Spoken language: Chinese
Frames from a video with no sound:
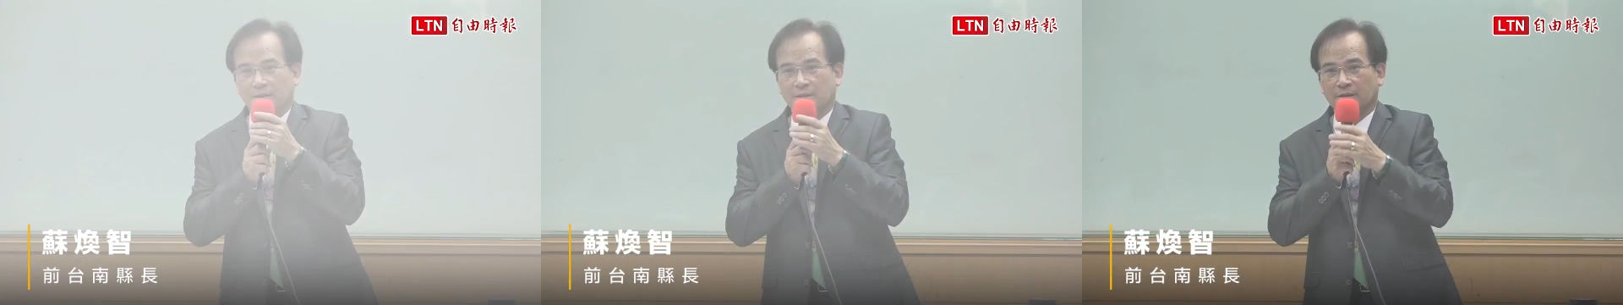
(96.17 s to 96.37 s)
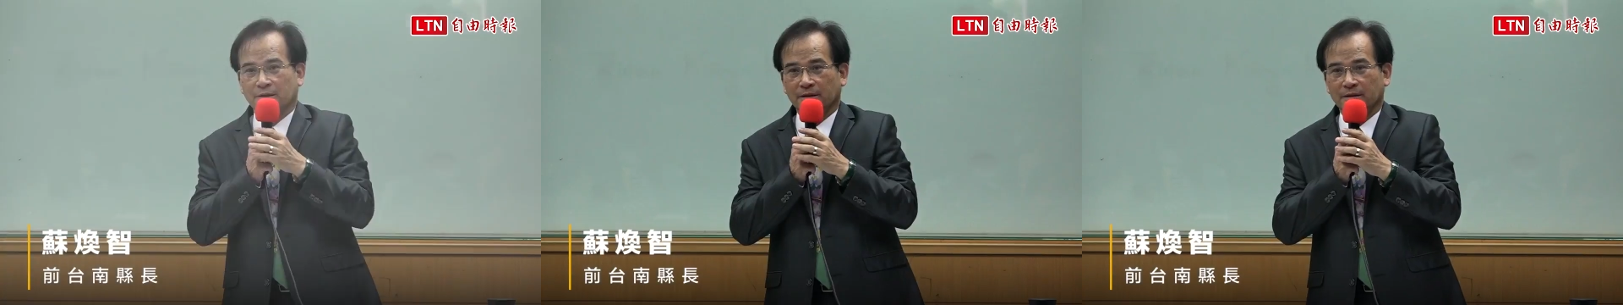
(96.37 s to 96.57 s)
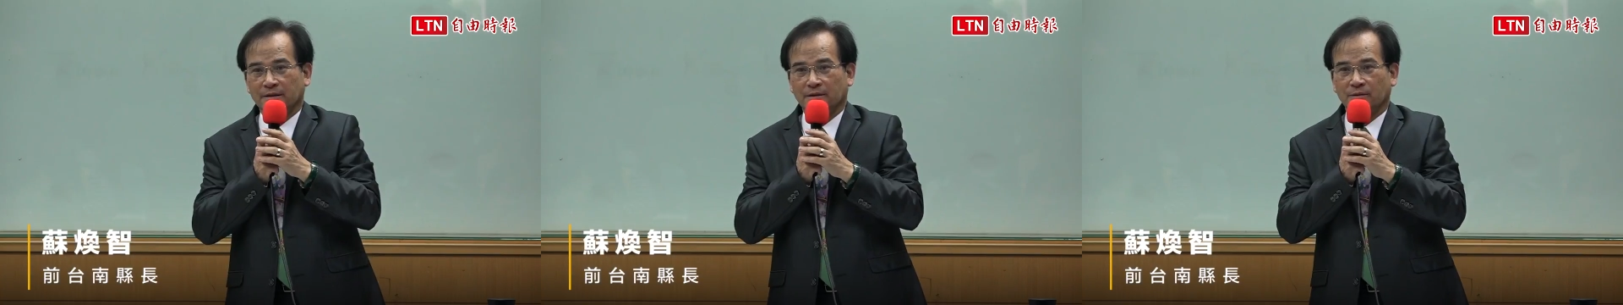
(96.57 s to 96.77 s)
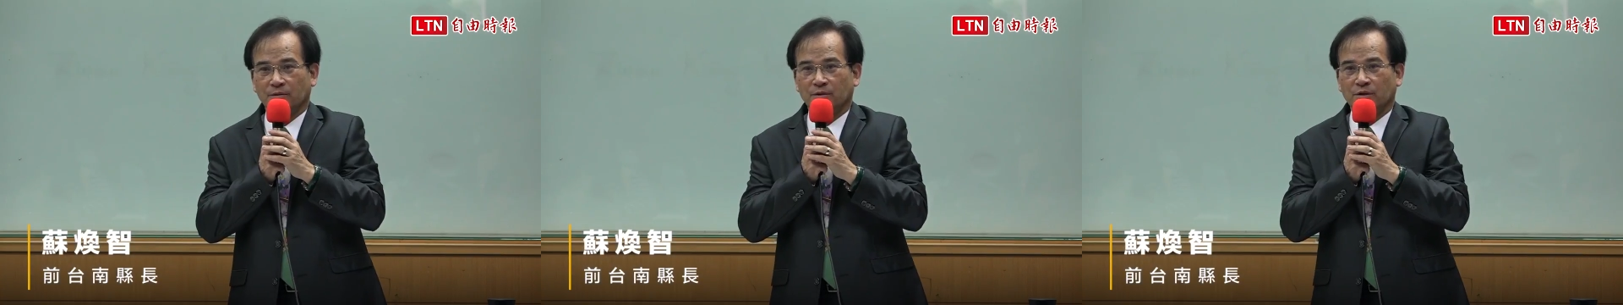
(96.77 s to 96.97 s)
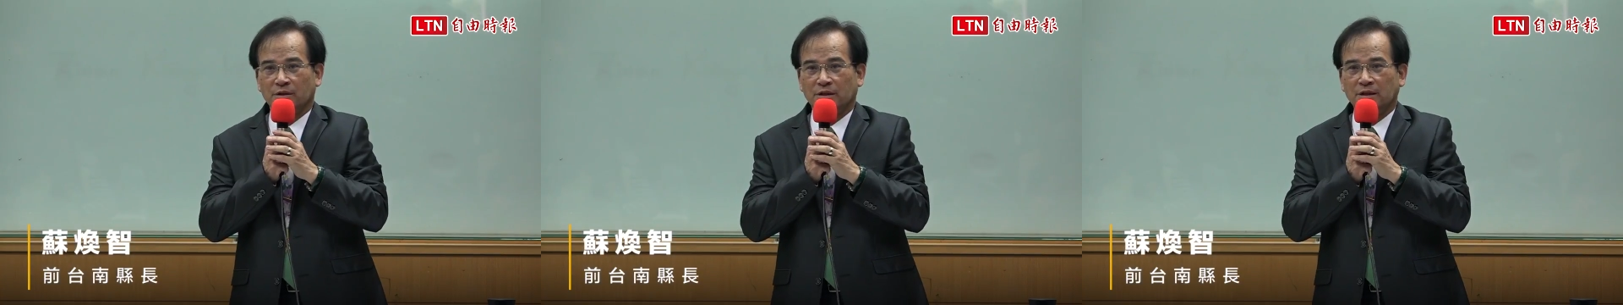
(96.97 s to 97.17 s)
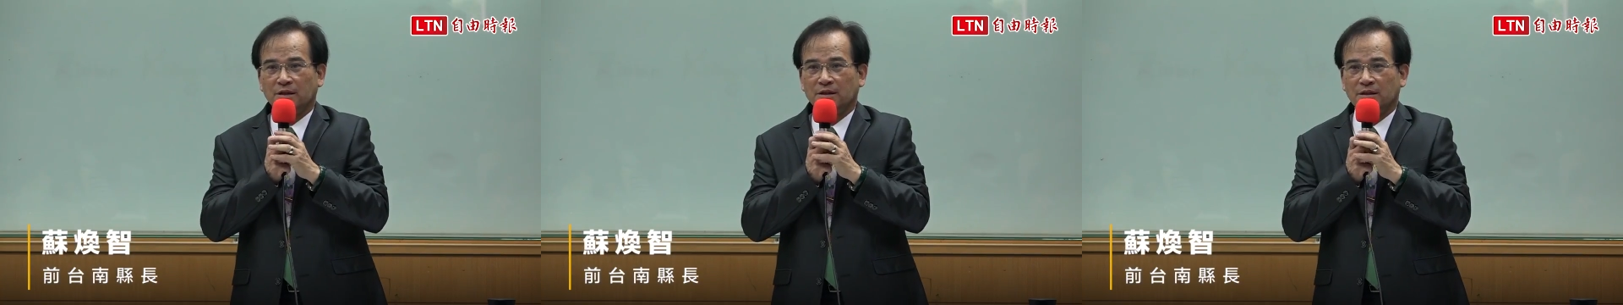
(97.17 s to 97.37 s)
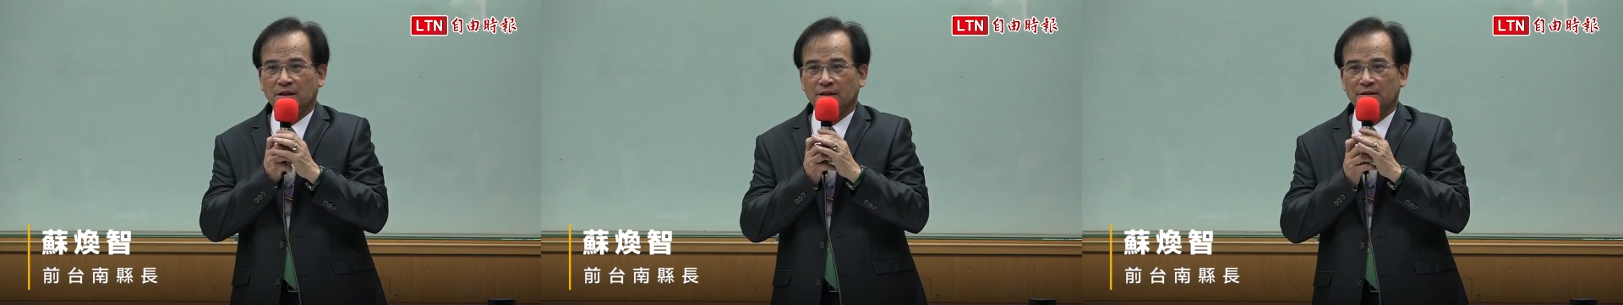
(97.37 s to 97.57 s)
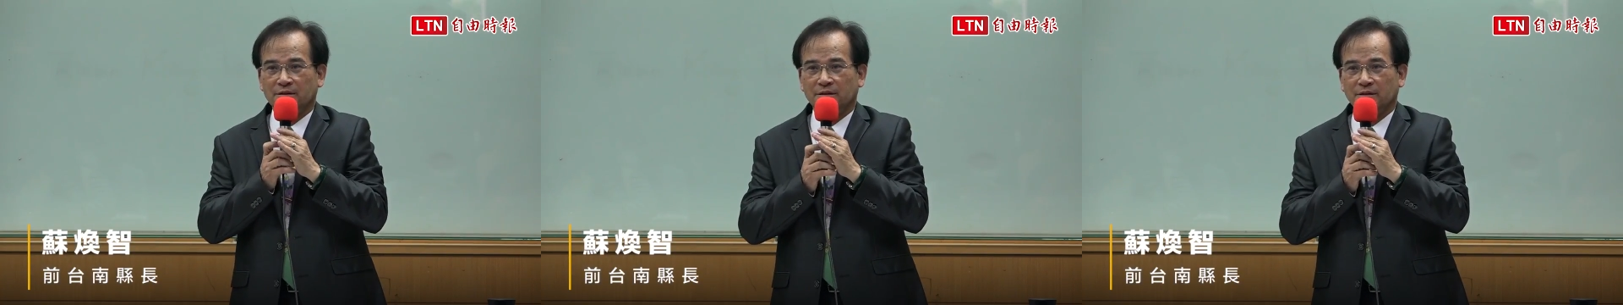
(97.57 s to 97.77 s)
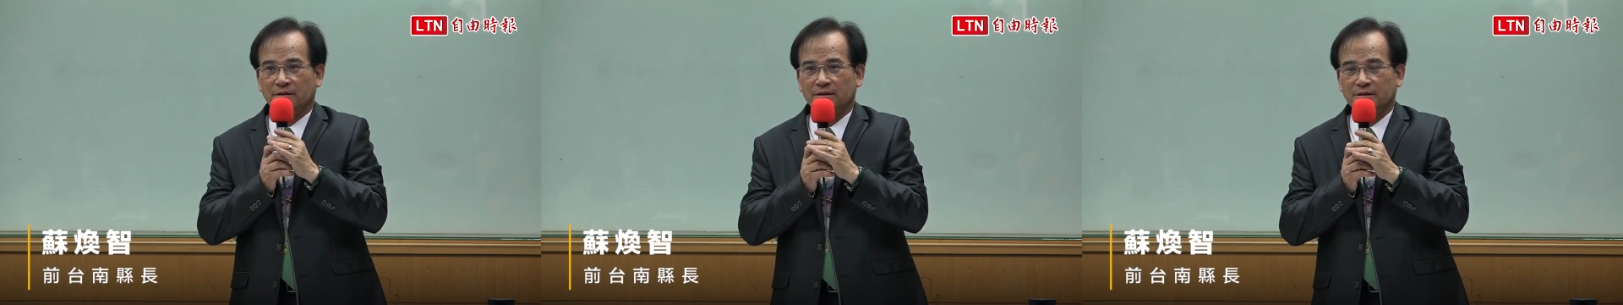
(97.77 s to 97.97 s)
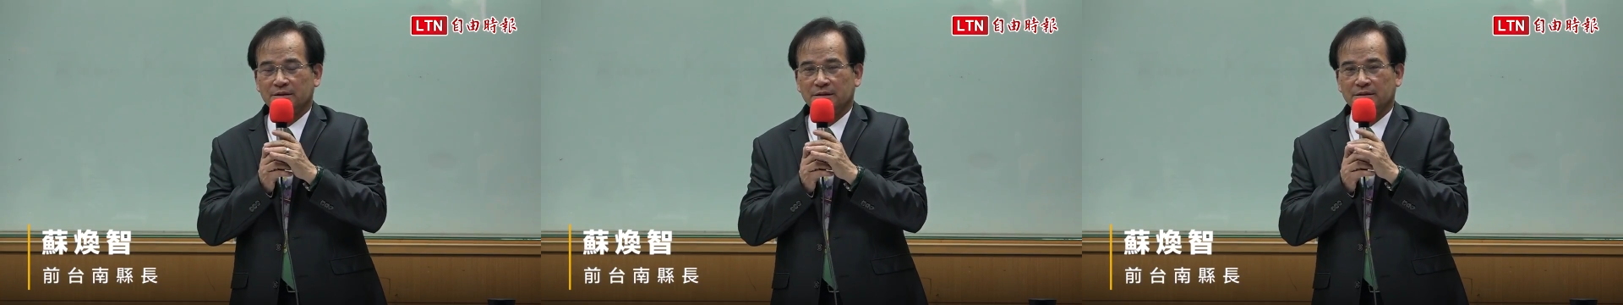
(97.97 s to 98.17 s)
呃，我个
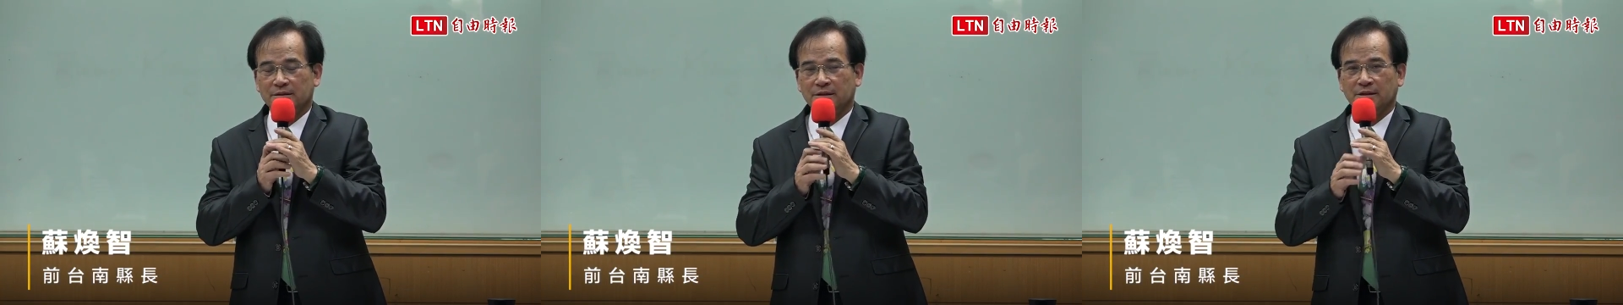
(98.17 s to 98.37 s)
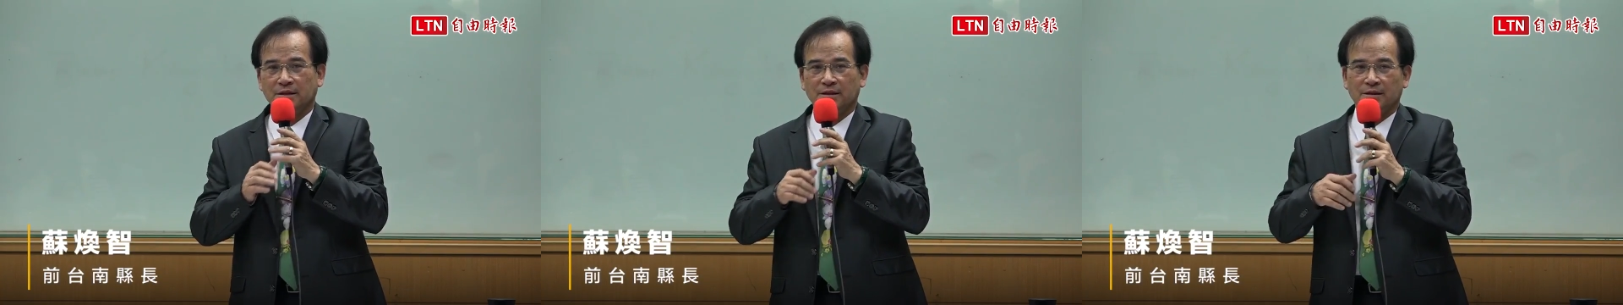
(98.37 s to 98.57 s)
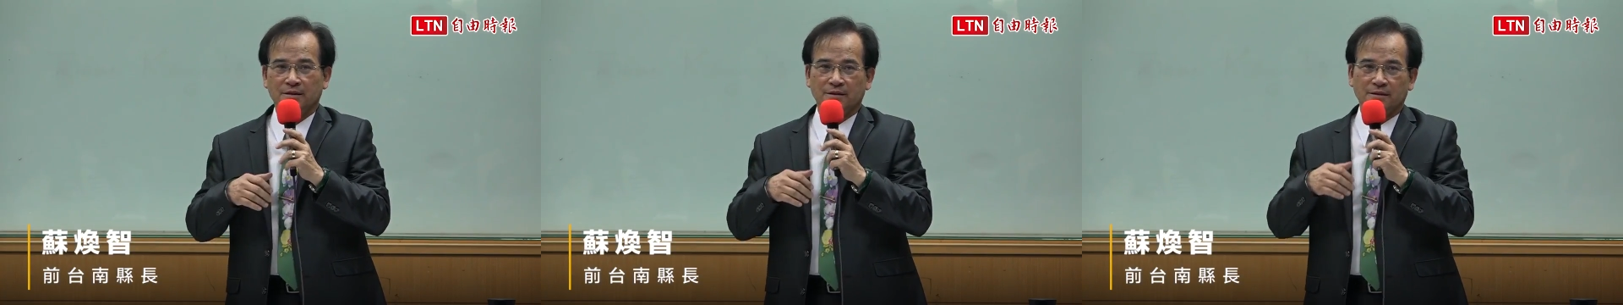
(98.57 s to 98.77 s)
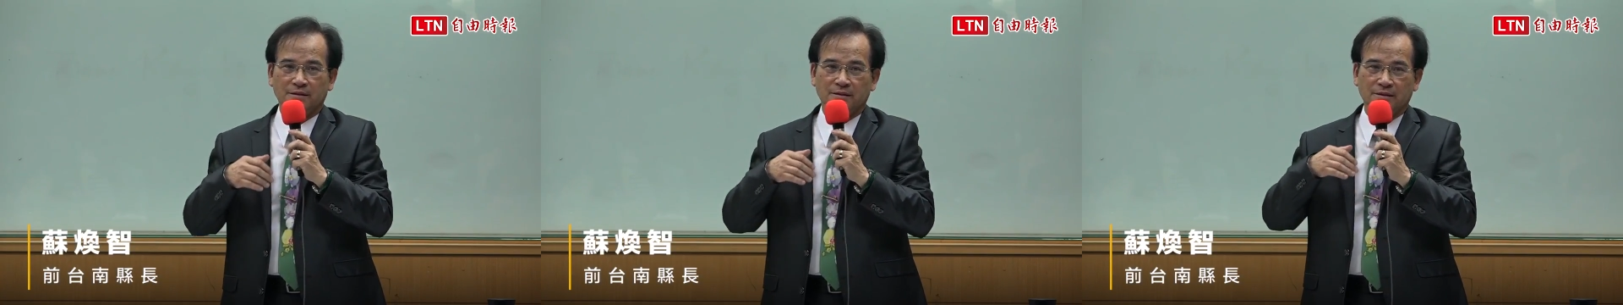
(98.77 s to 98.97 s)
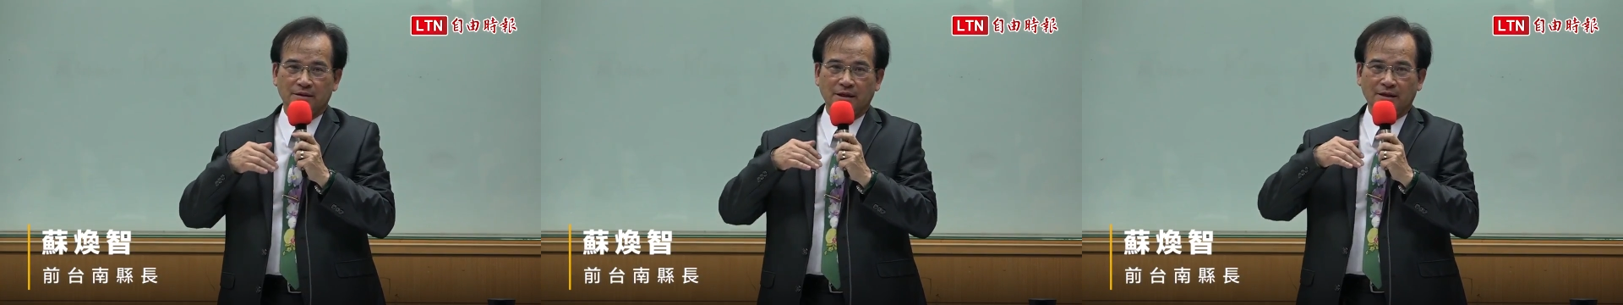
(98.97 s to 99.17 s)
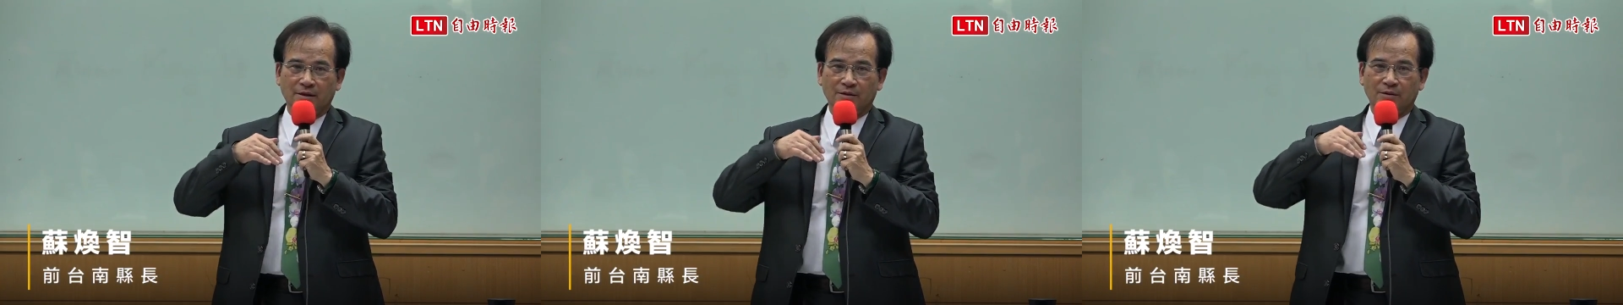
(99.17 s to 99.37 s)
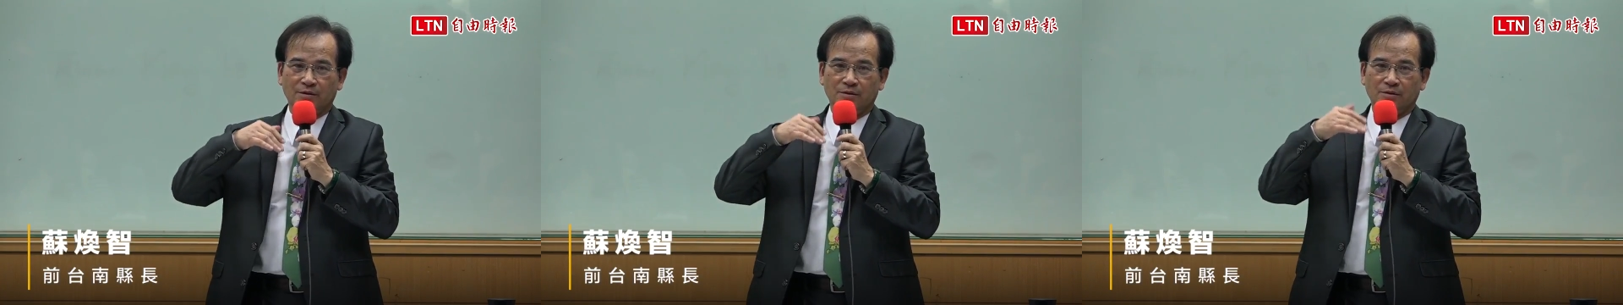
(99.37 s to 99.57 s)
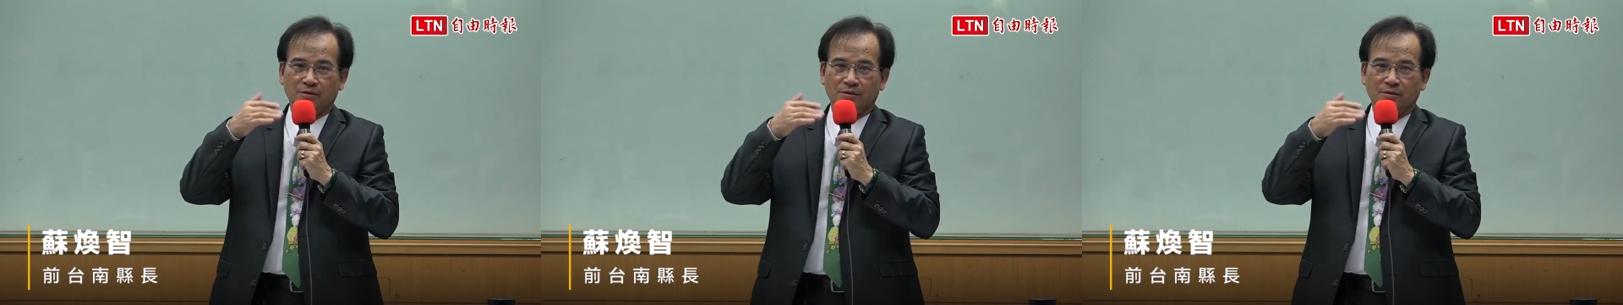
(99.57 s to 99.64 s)
人这个要